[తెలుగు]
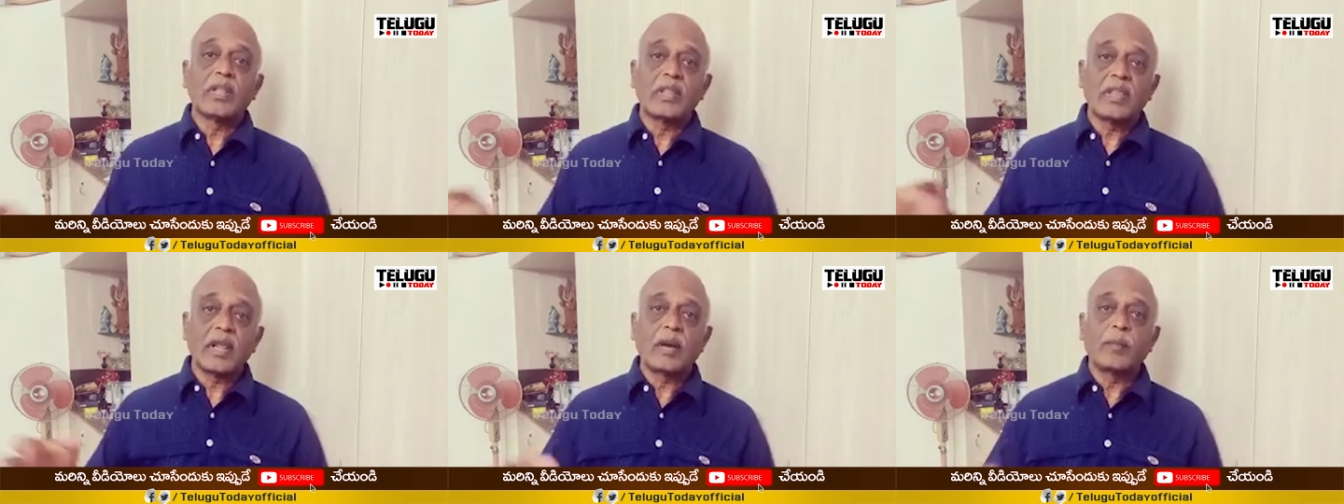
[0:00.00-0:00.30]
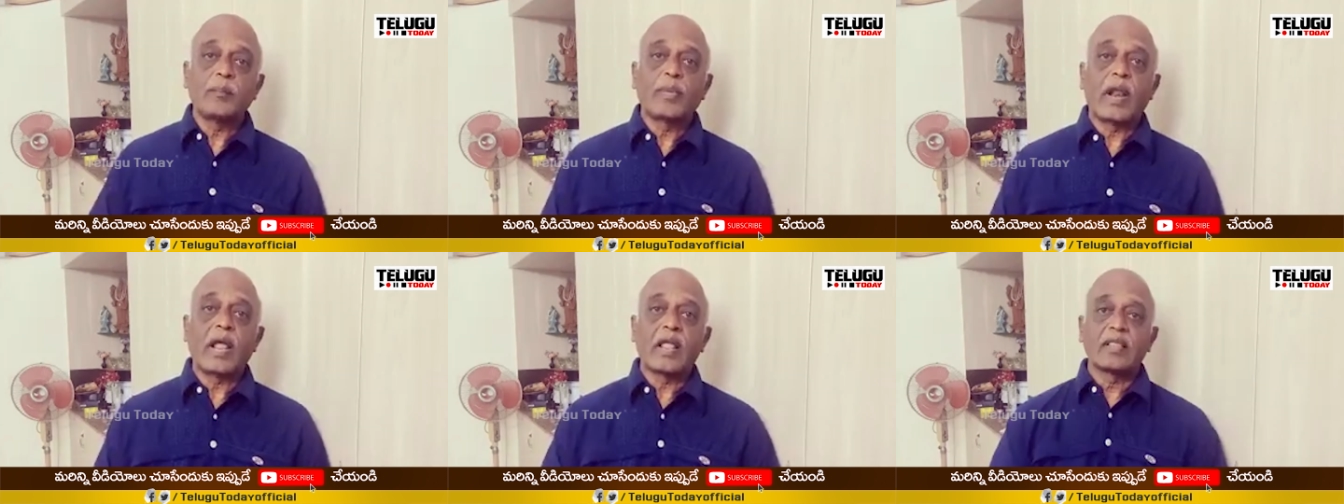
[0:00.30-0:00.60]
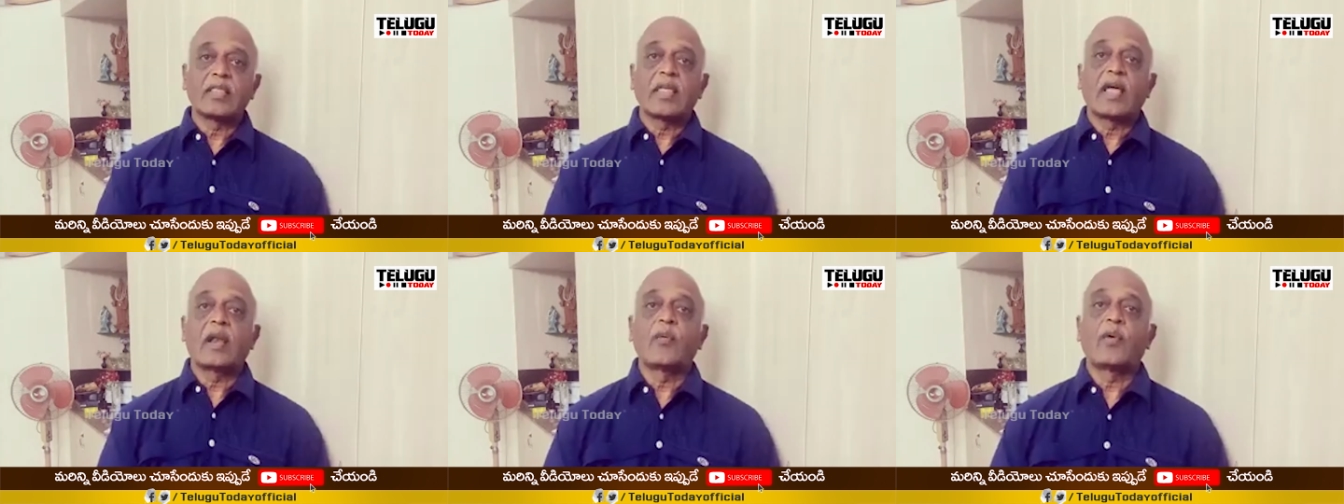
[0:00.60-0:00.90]
ఇతర
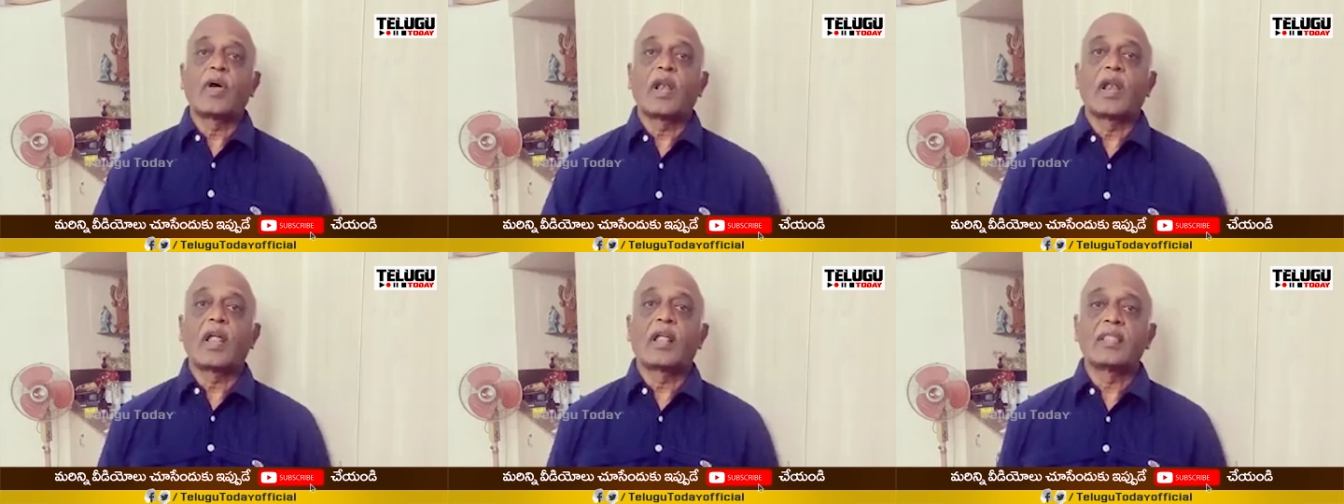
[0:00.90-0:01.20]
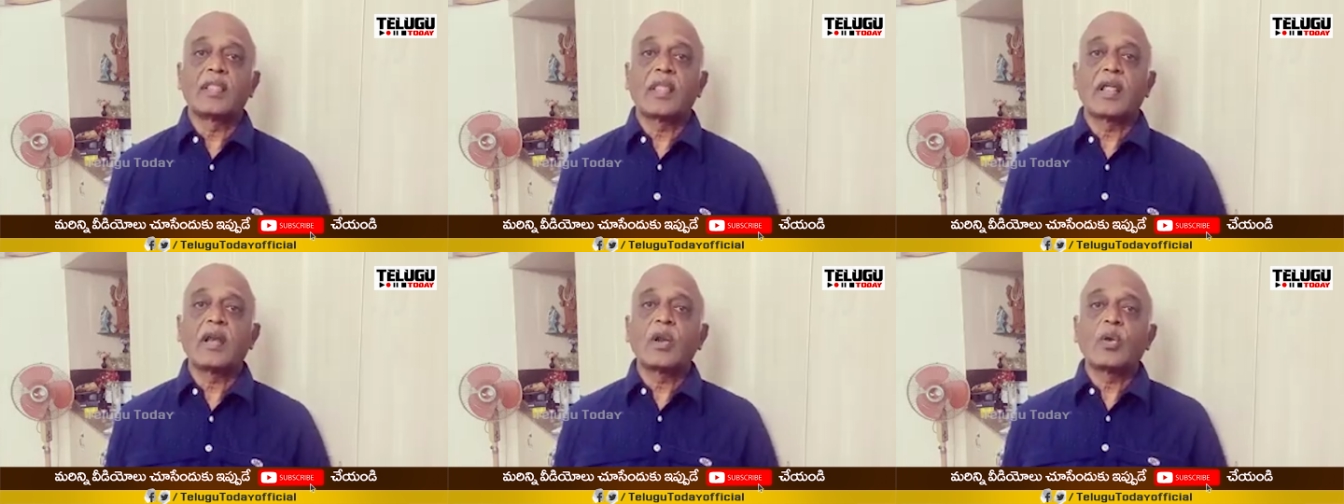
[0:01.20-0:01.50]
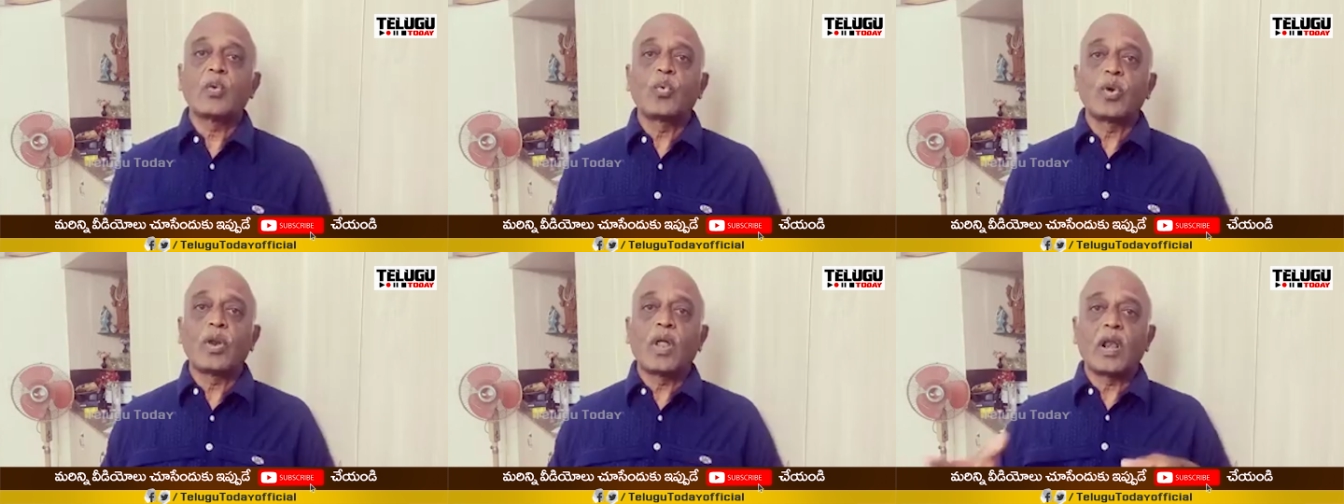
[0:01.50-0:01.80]
ప్రాంతాల
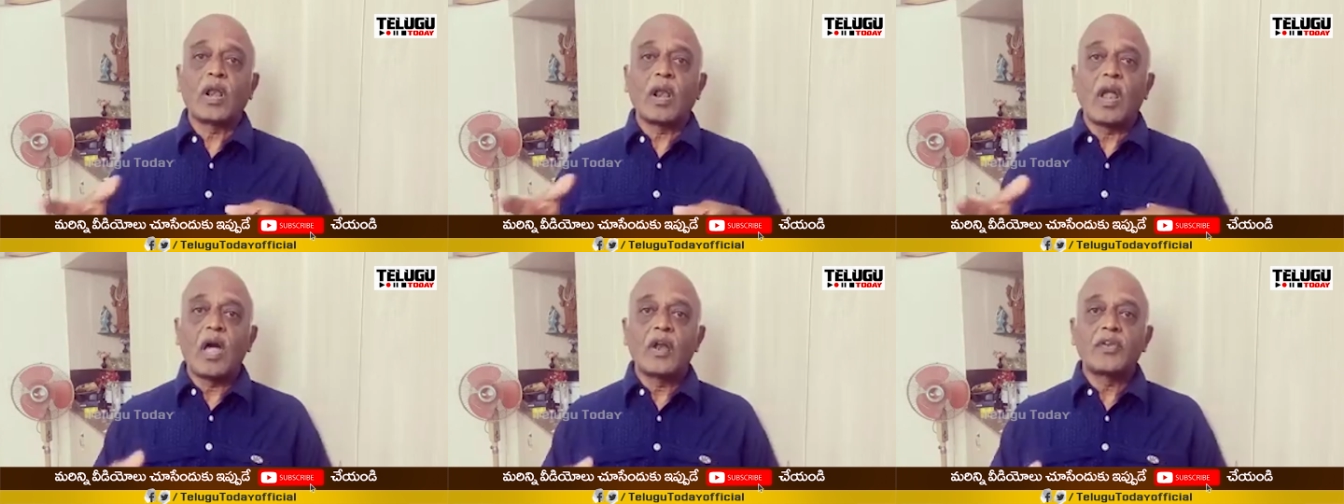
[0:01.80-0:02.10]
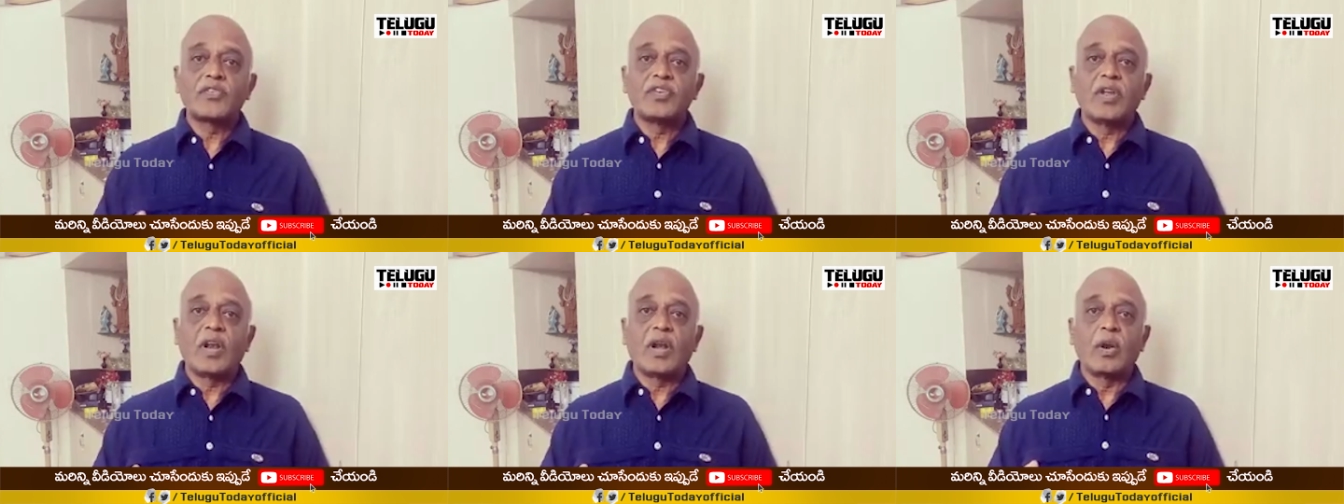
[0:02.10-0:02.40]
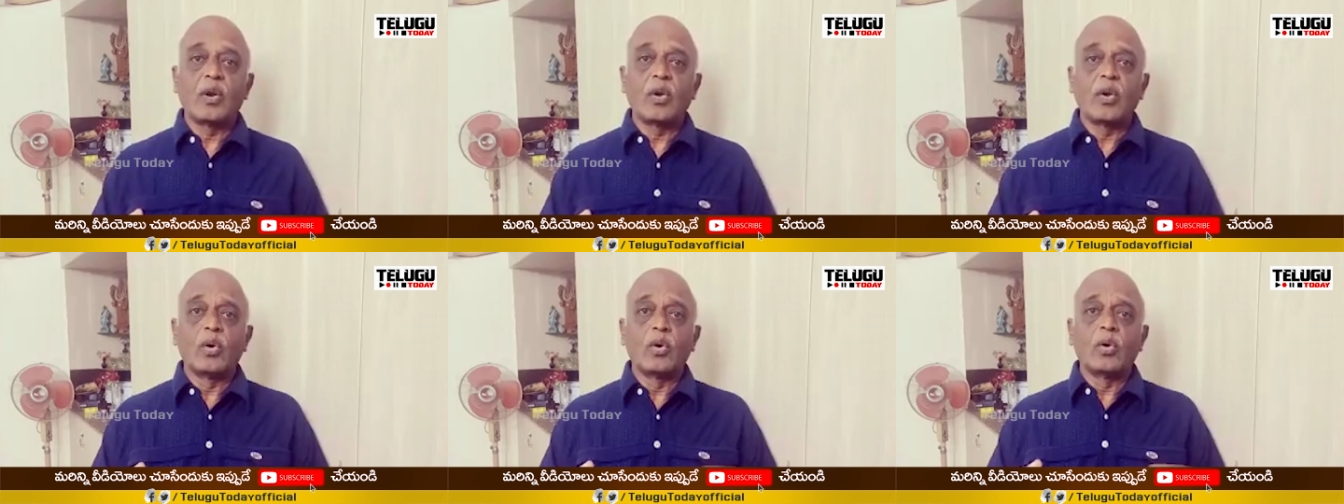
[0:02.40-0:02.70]
వాళ్ళందరినీ కూడా
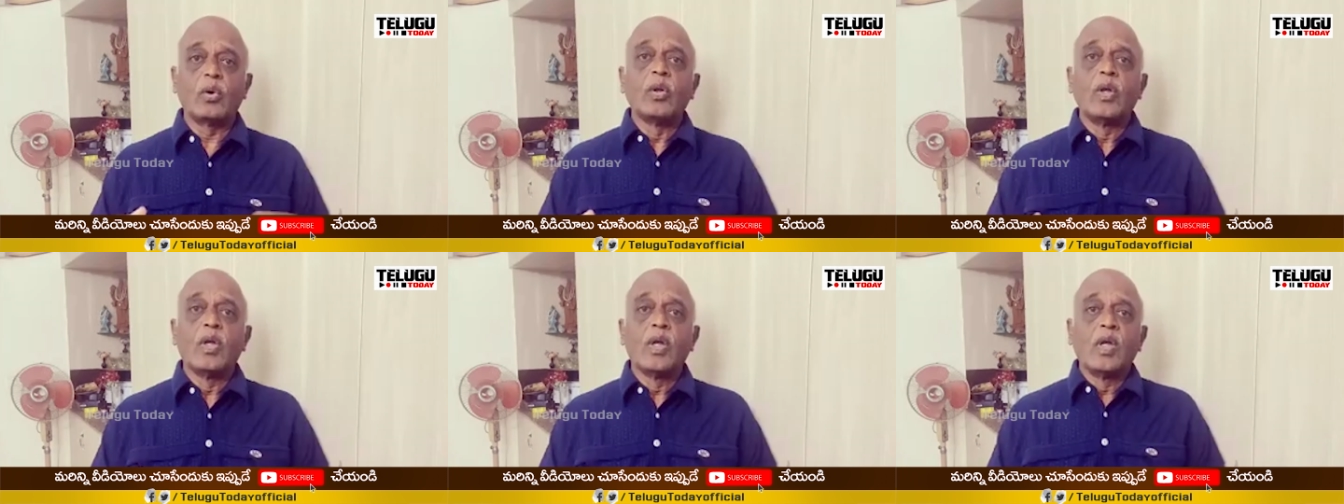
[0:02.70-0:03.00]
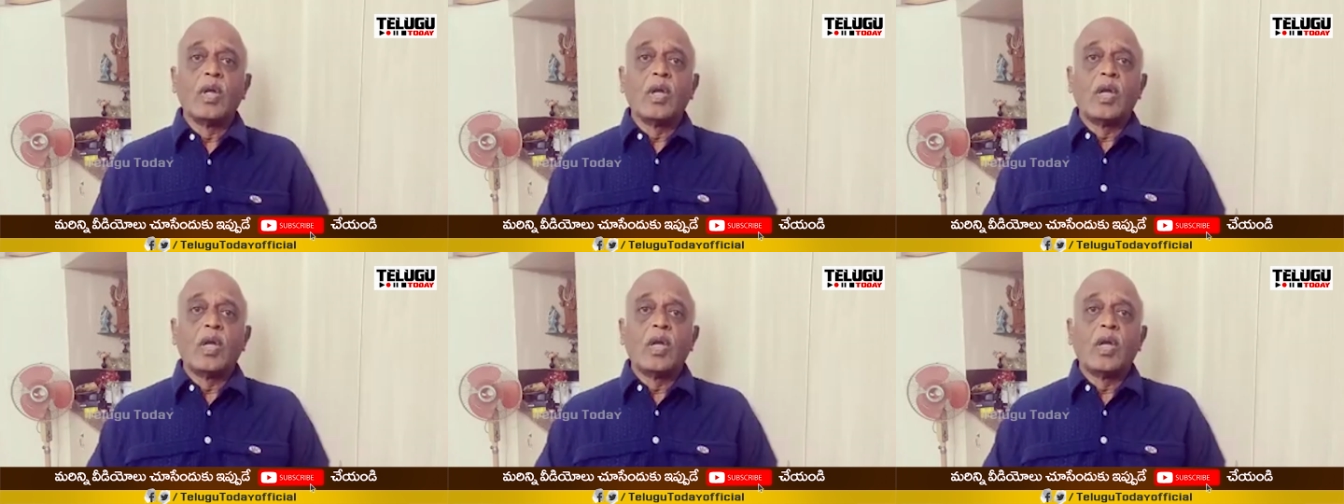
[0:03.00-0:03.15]
లాడ్జీల్లో